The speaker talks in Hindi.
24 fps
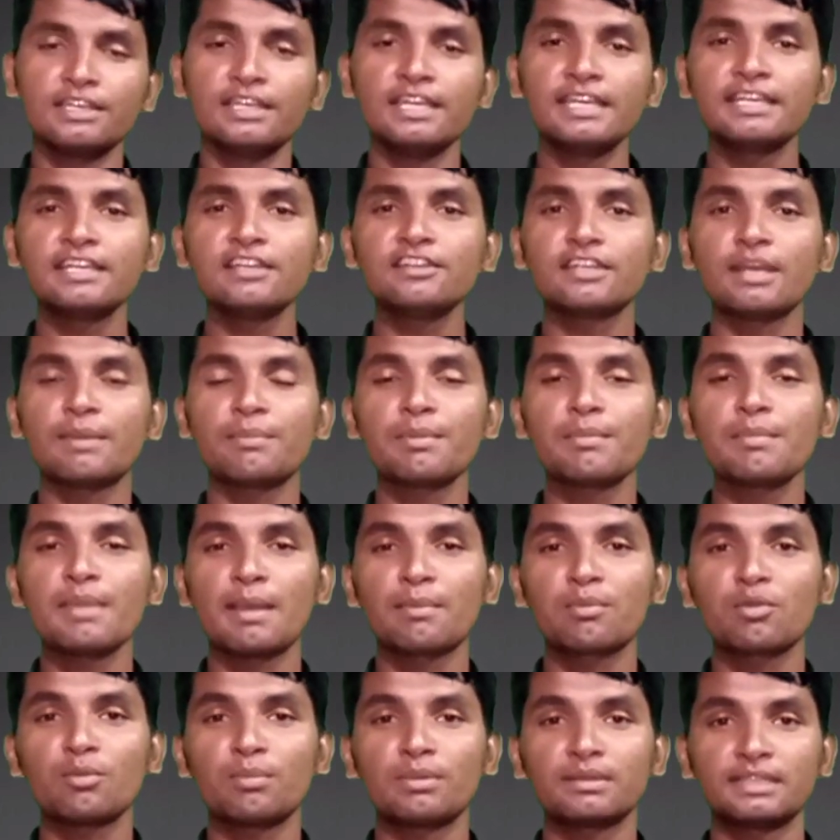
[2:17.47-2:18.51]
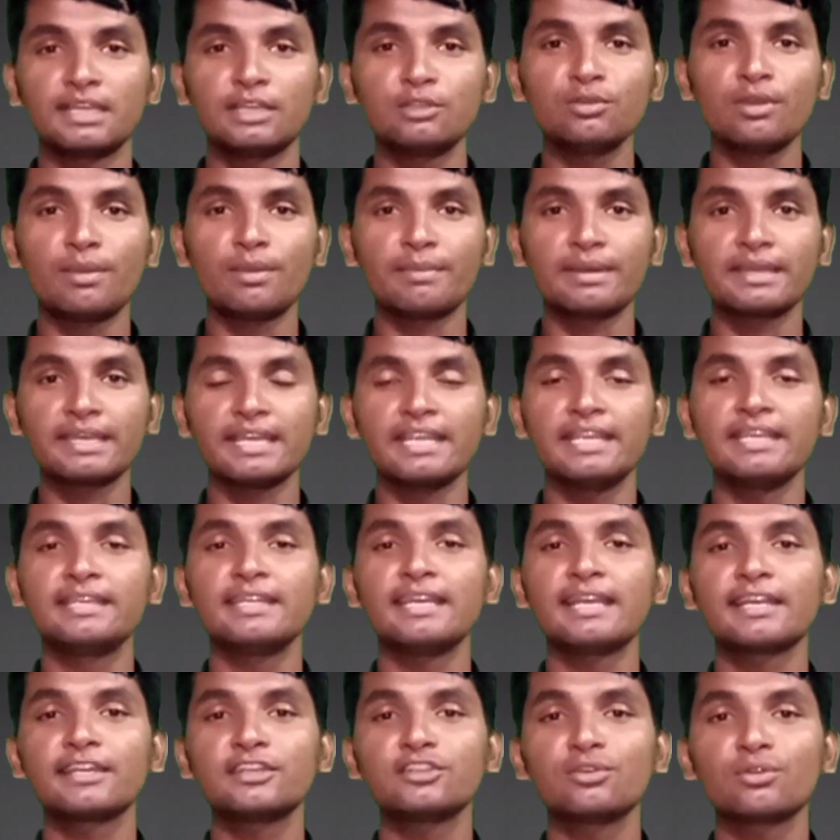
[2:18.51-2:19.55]
लेकिन यहाँ पर मैं आपको बता दूँ हमारे
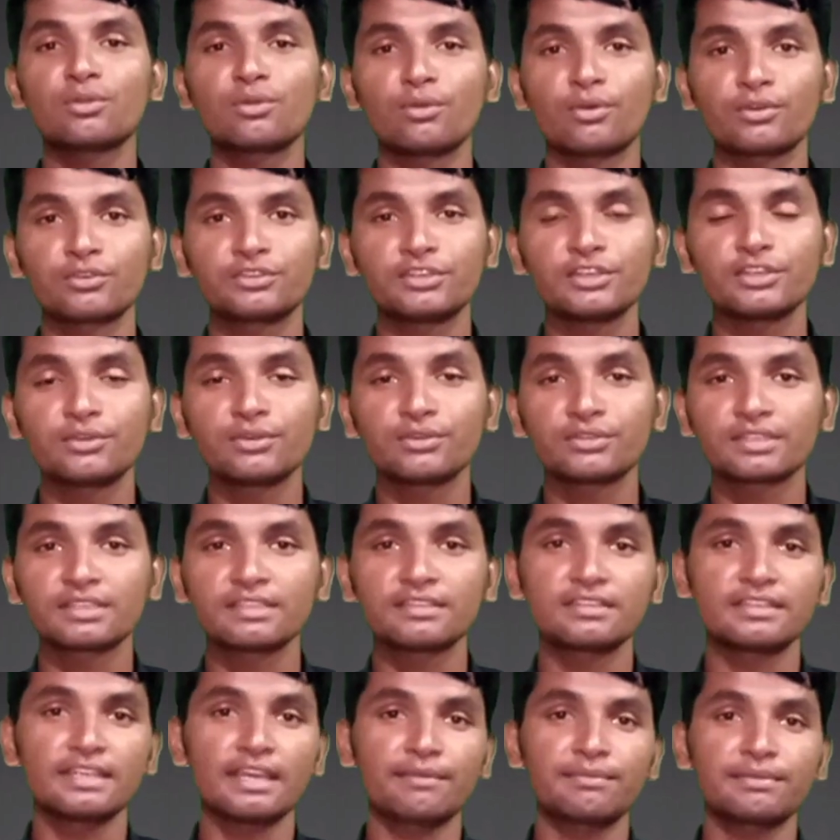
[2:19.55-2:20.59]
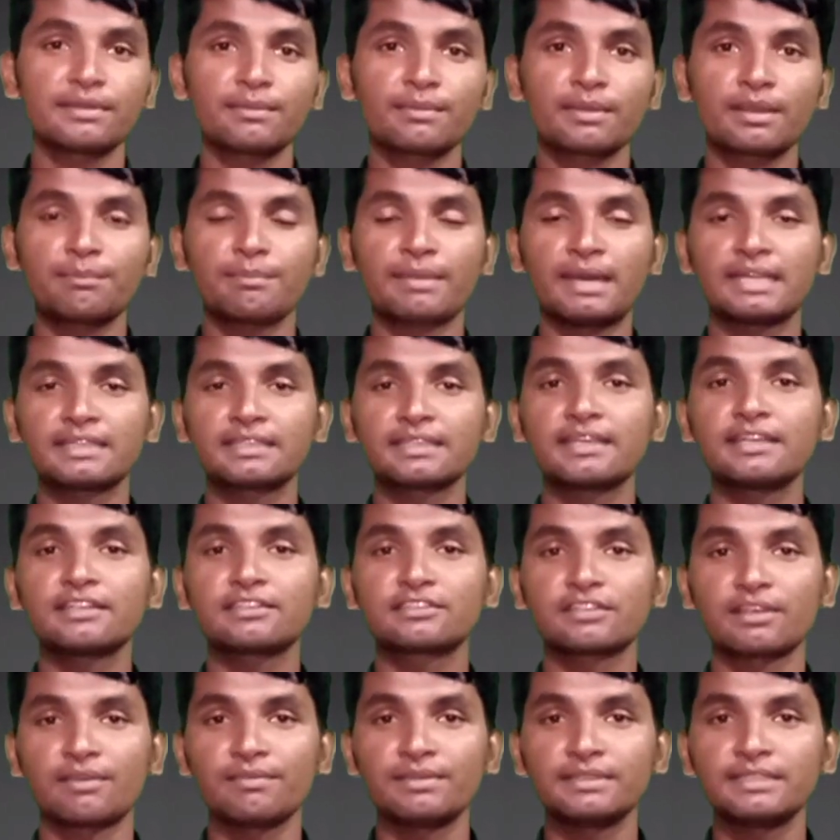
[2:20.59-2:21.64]
इंडिया के जो कॉन्स्टिट्यूशन या फिर हम बात करें
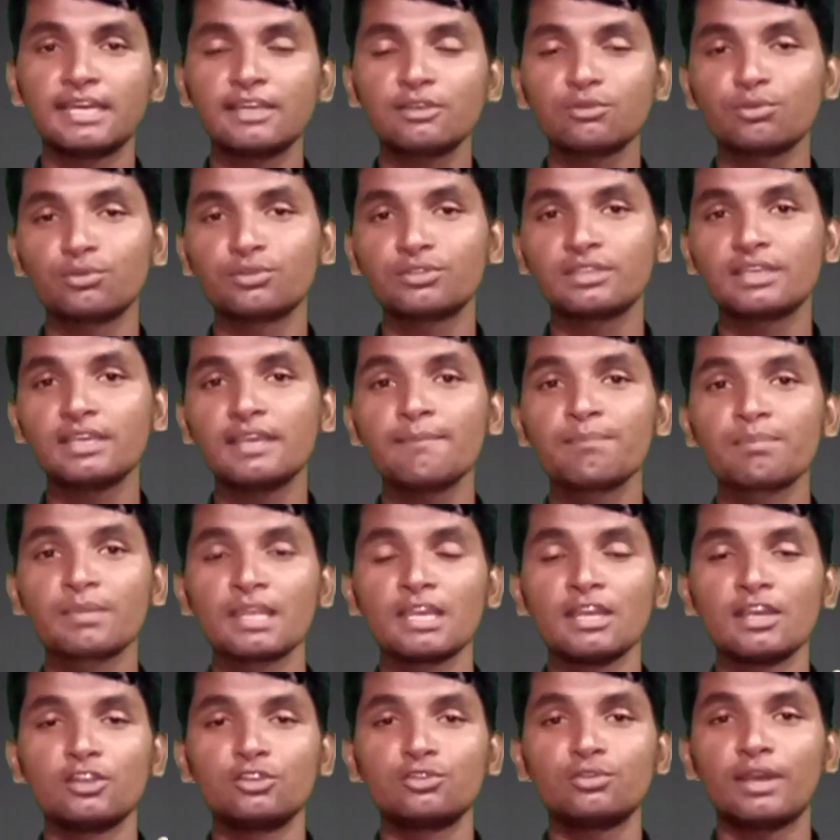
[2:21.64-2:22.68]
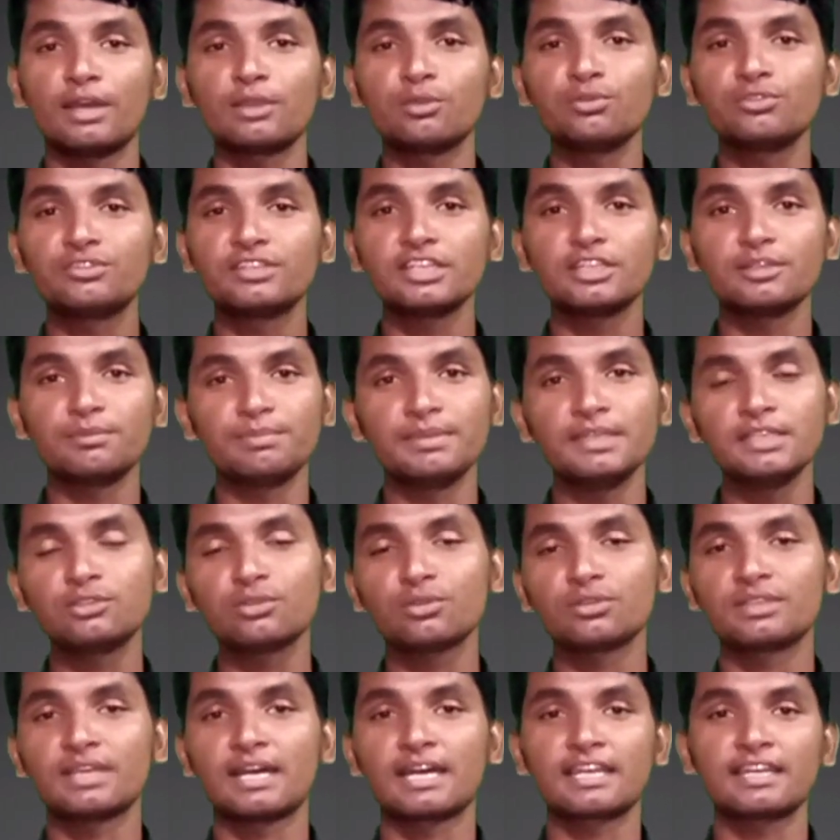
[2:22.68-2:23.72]
संविधान उसके जो अनुच्छेद बीस
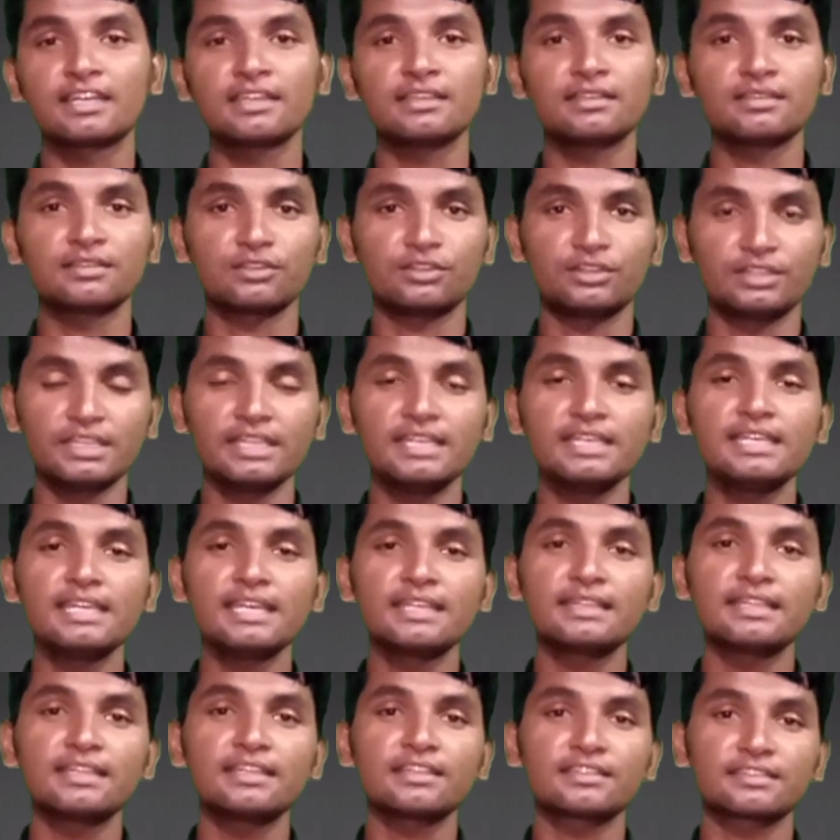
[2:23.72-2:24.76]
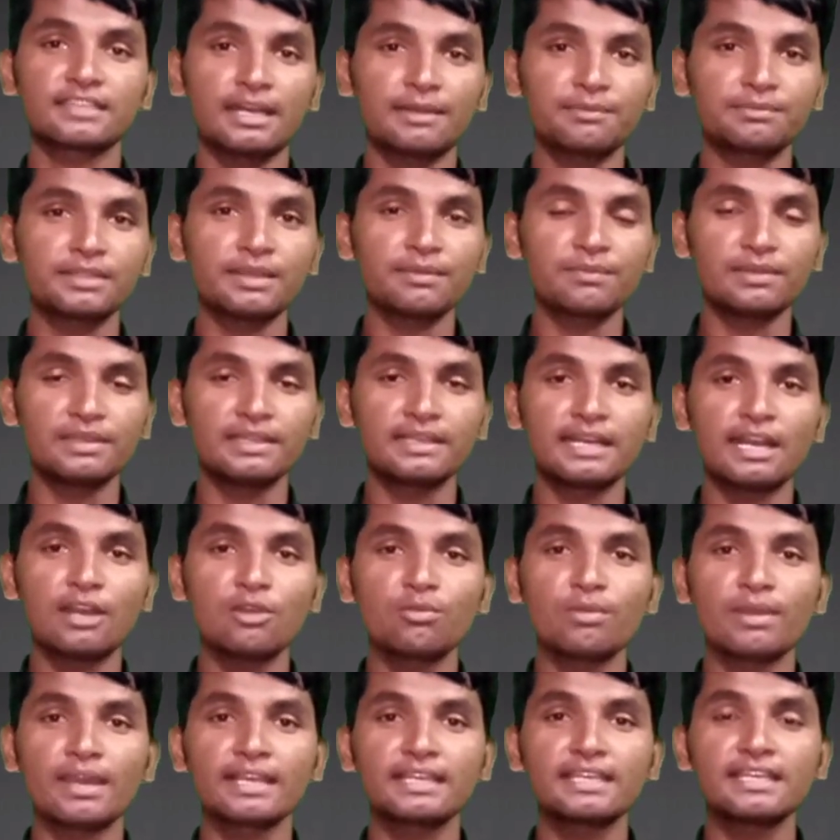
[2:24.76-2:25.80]
और धारा तीन के अंदर ये साफ साफ लिखा
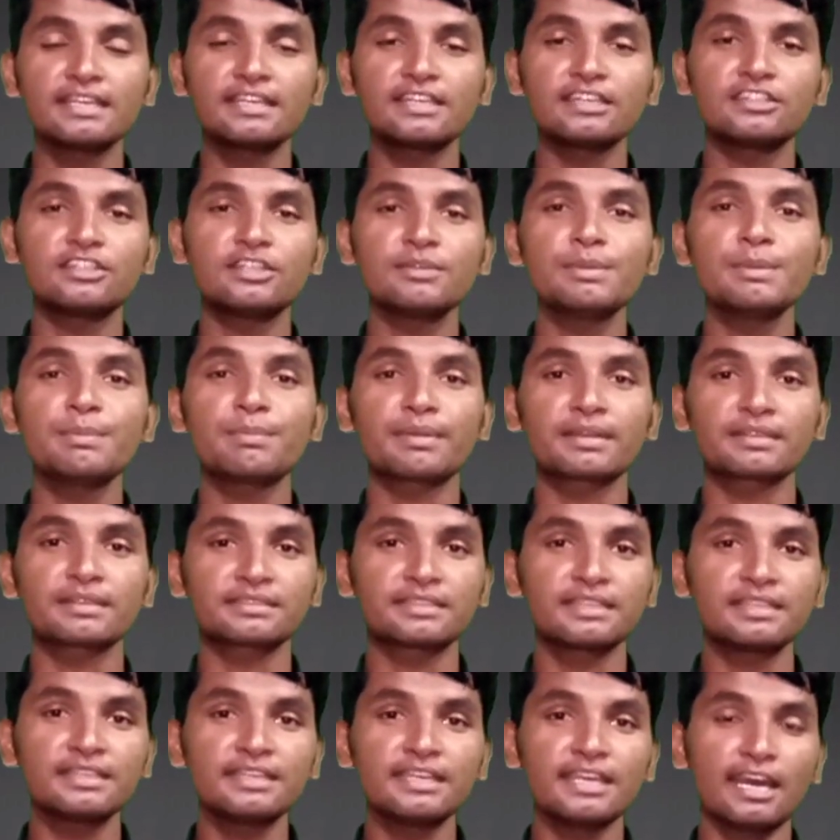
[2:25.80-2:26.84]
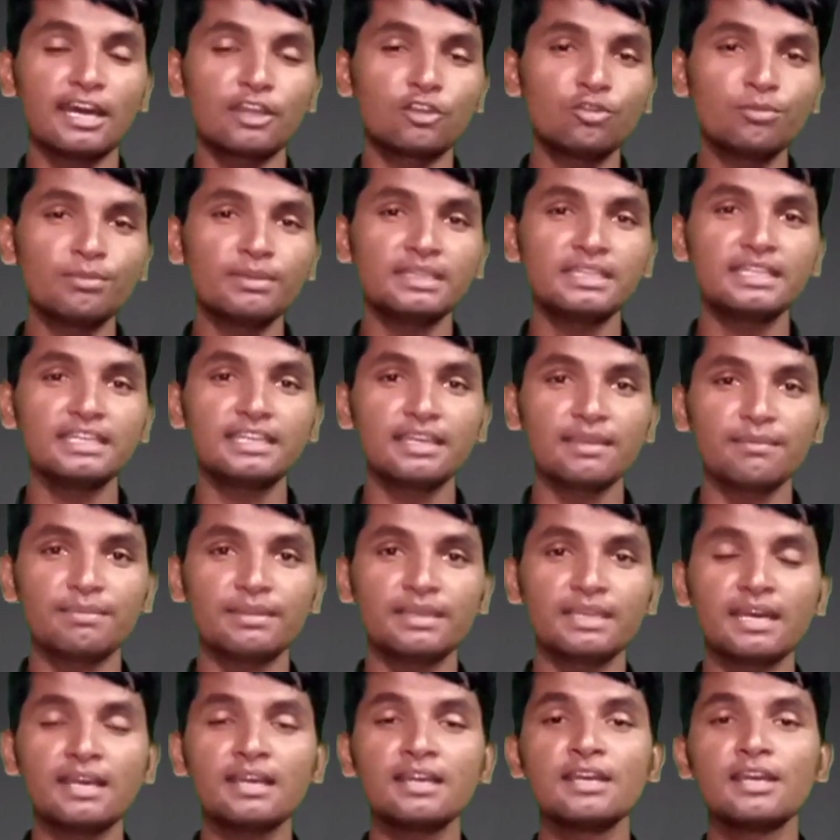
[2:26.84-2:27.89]
हुआ है कि किसी भी पर्सन की अनुमति के
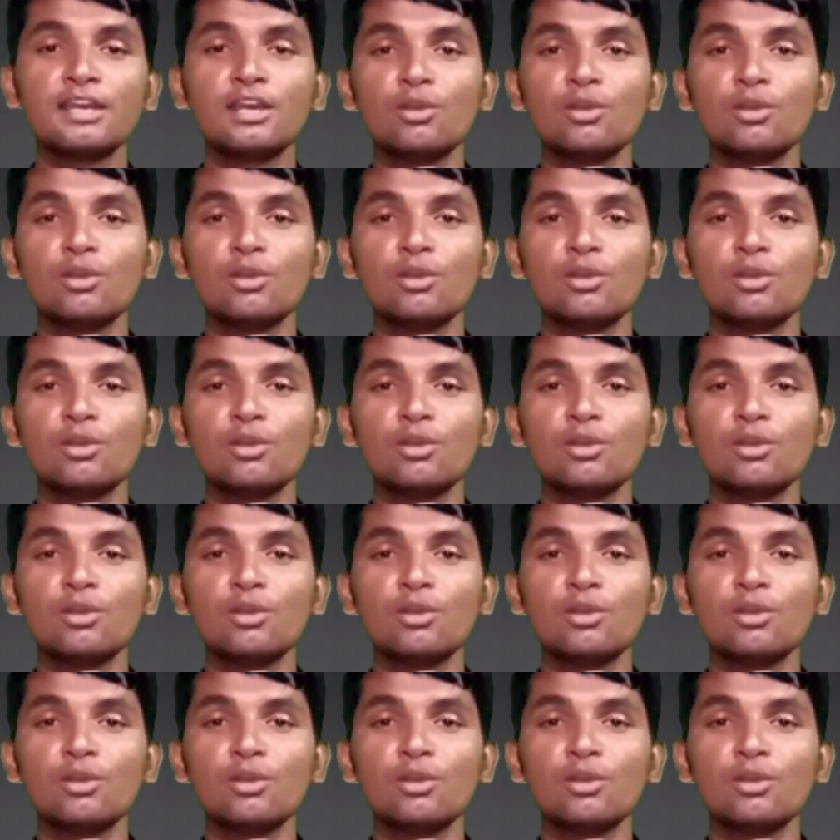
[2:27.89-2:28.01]
बिना